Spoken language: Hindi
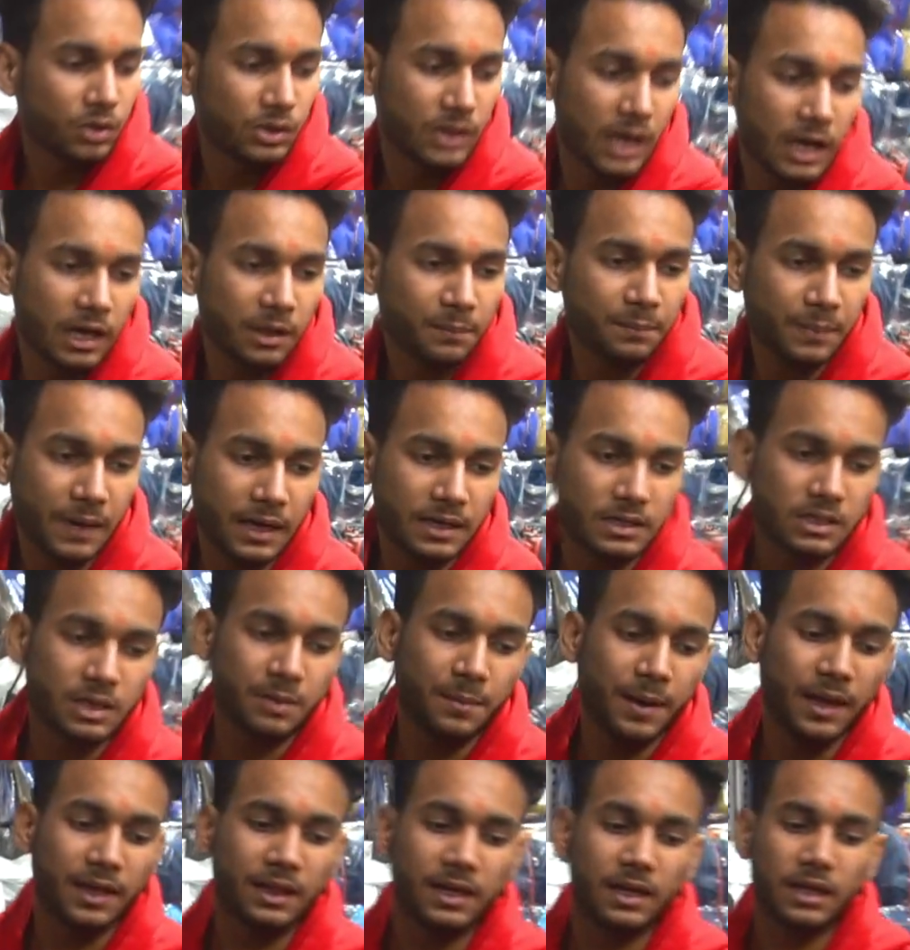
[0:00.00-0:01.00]
स्टार्टिंग प्राइस की
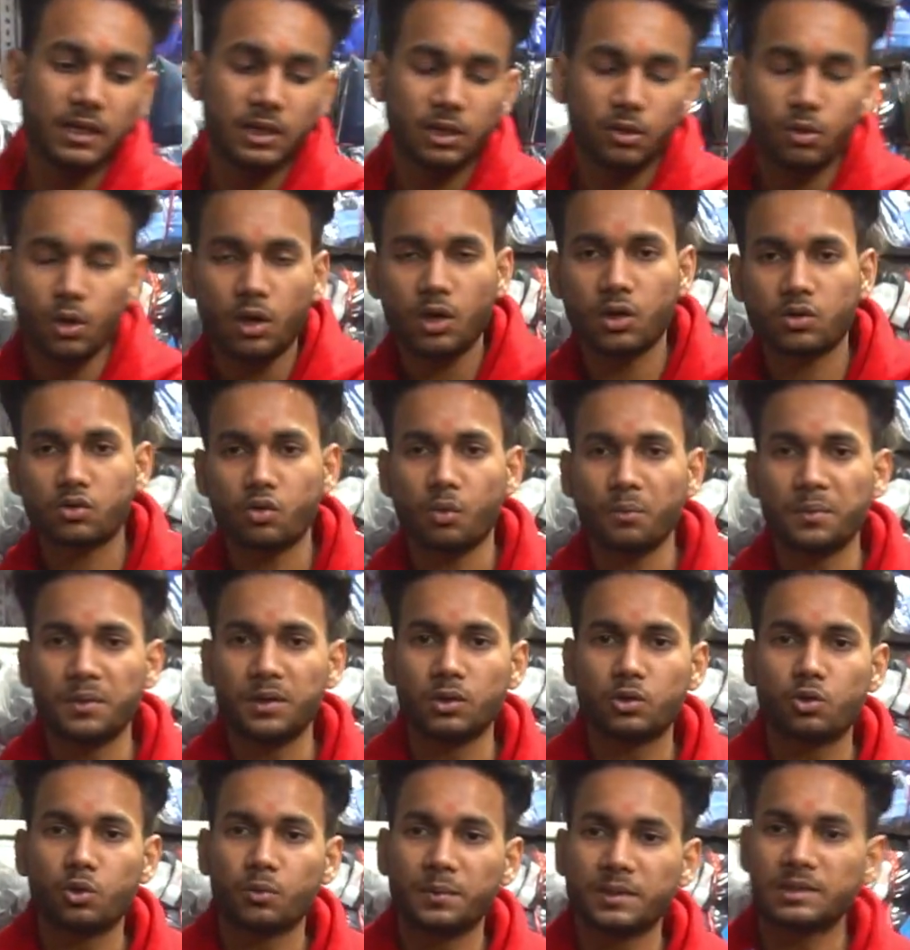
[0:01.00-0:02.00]
बात करते तो एक सौ
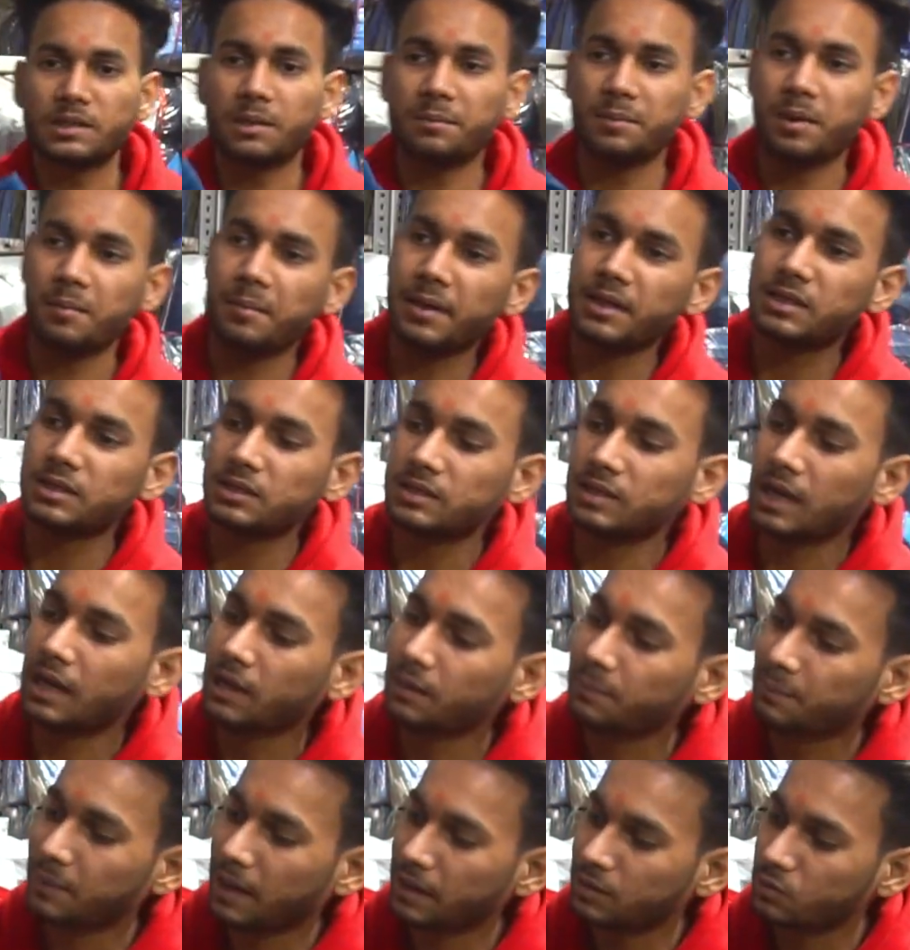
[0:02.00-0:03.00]
से अपने पास
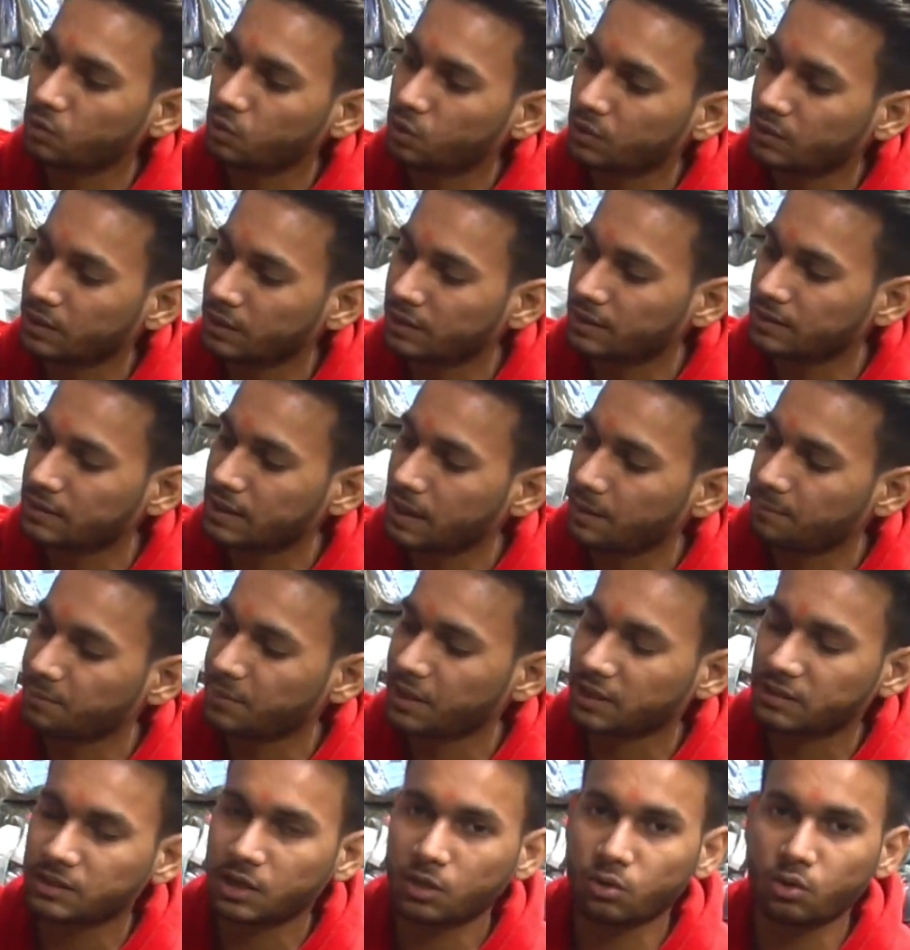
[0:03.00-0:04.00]
स्टार्टिंग प्राइस हो जाता है जैसे आप
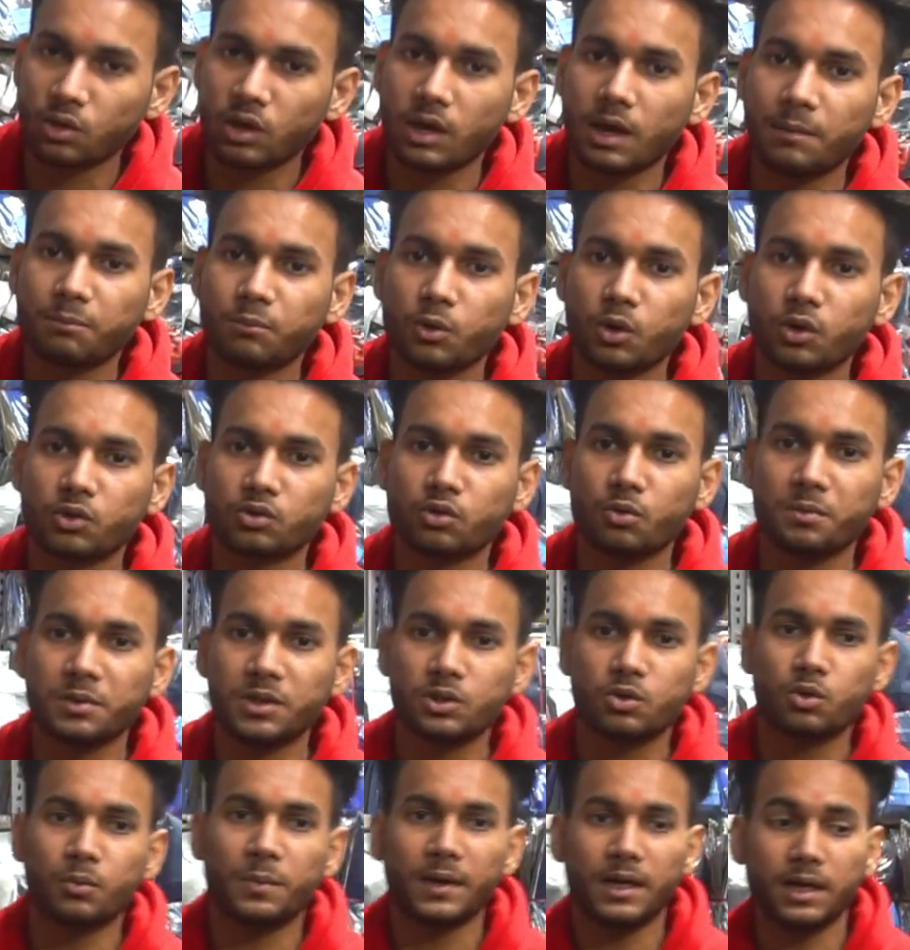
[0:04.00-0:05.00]
देख सकते हो आपको एक सौ
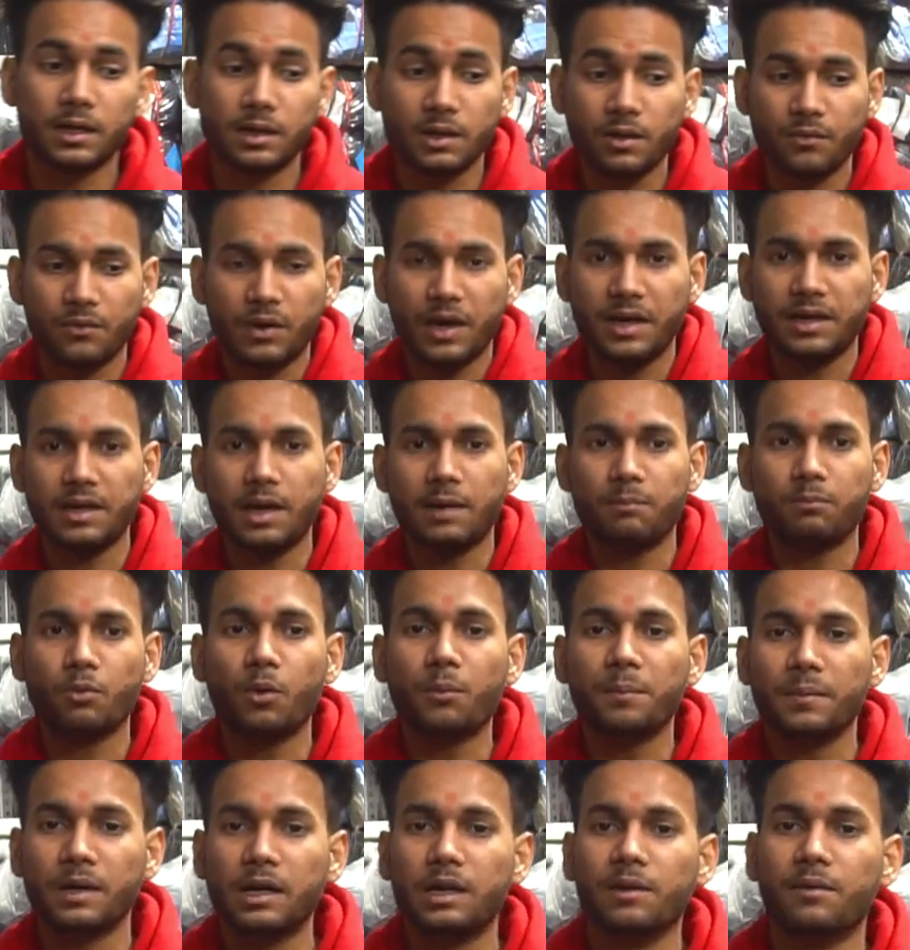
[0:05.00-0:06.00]
के अंदर वैरायटी आपको
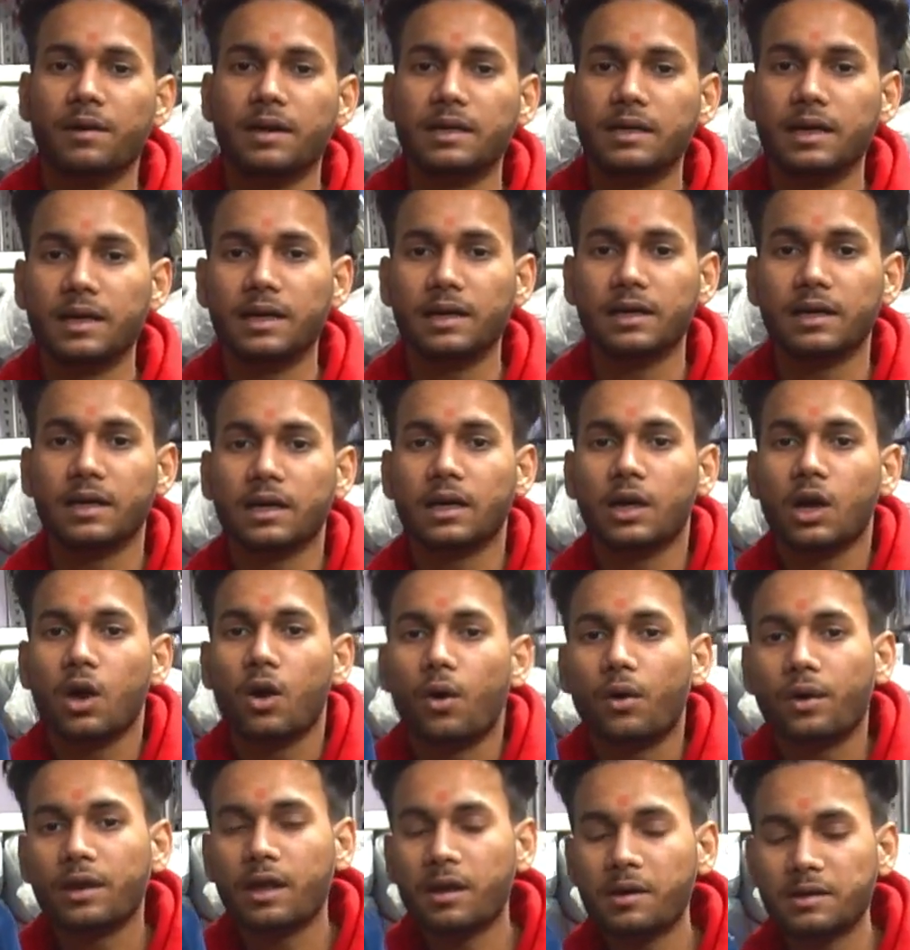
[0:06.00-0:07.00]
मिलने वाली है जी।
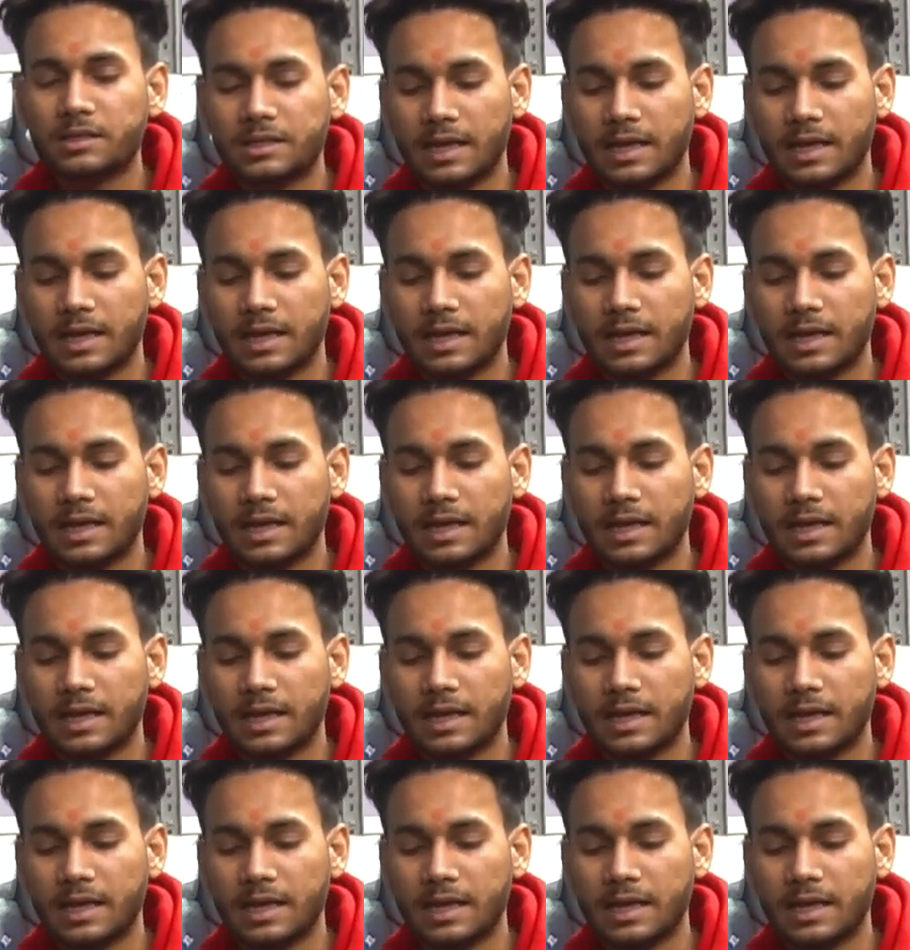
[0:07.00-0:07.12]
और यहाँ